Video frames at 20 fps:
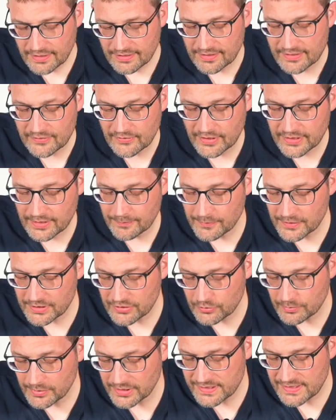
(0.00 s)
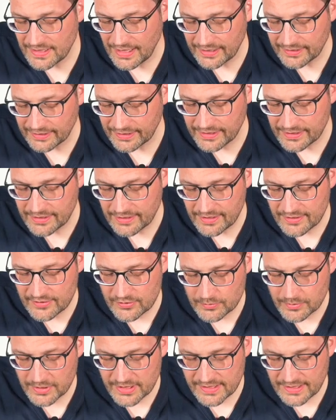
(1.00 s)
dass wir eben nicht über Zahnräder das
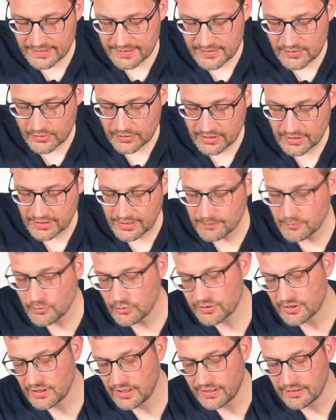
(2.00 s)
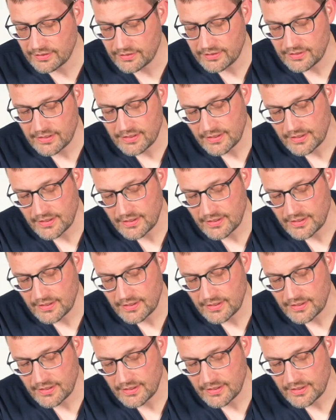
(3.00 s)
übersetzt, sondern eben durch eine